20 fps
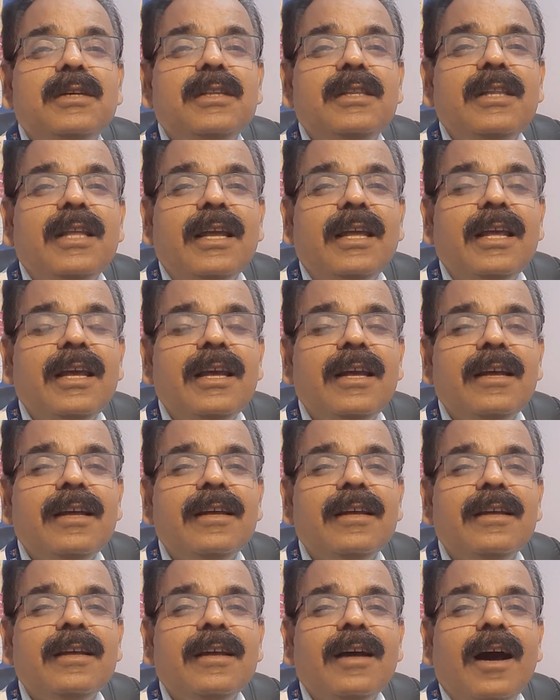देखिए
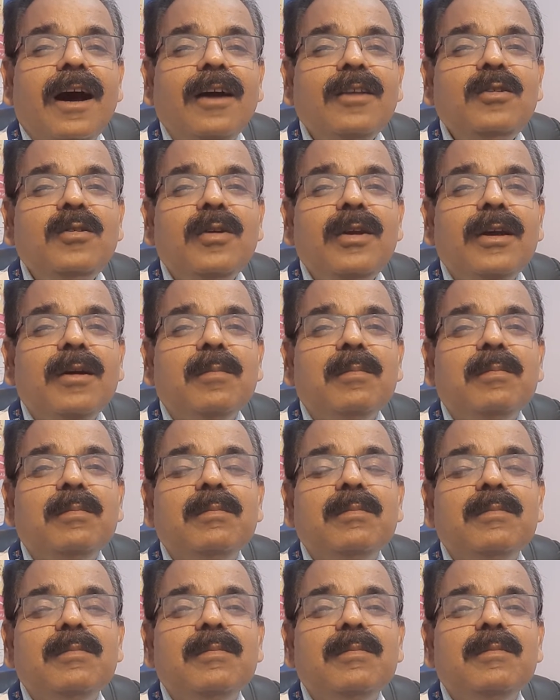आज जो एक
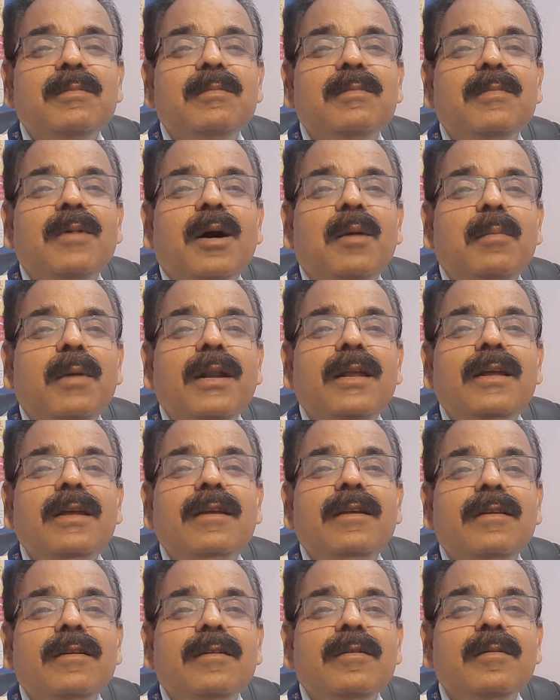
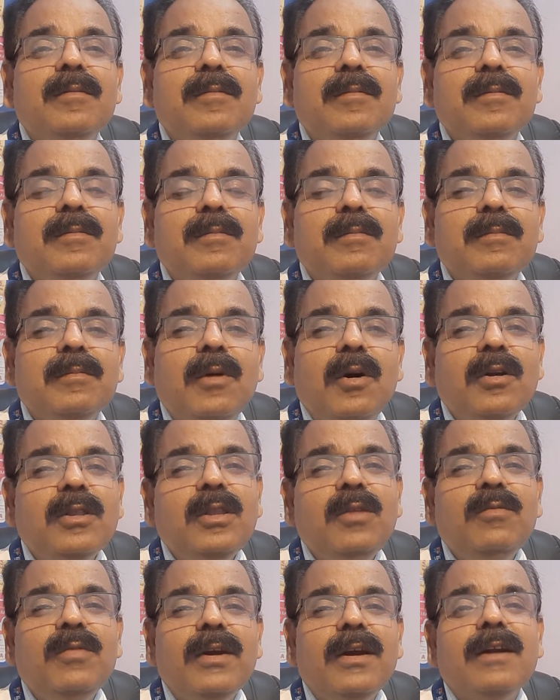हमारी
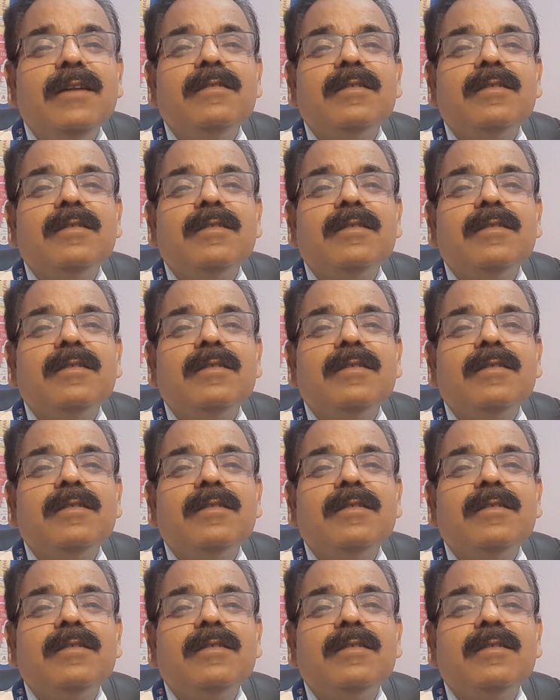बहुत ही विकट